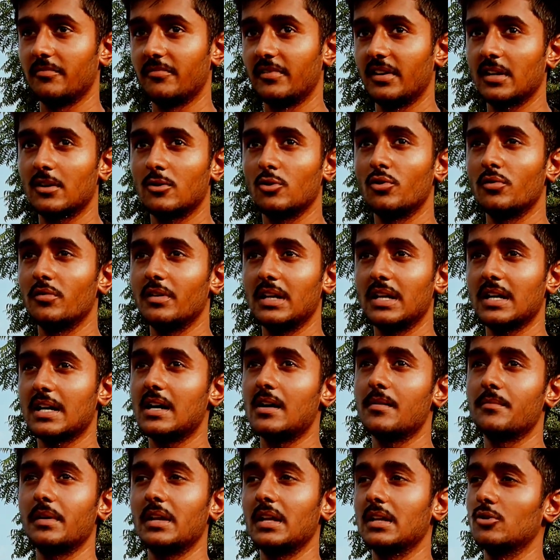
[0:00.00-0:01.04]
वर्कलोड वाला
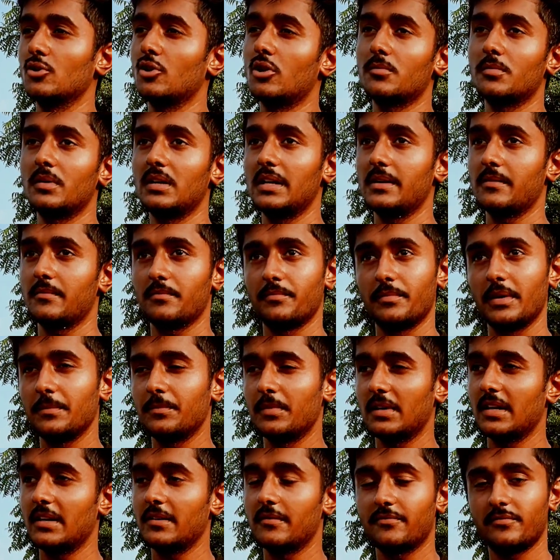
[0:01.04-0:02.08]
काम नहीं है नॉर्मल
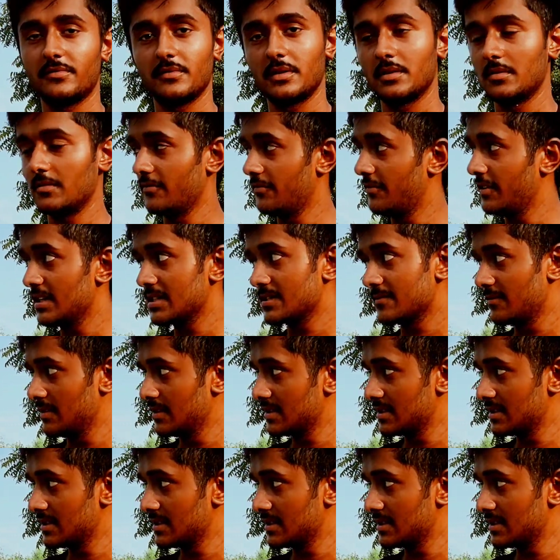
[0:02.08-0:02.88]
पेपर है आपने अभी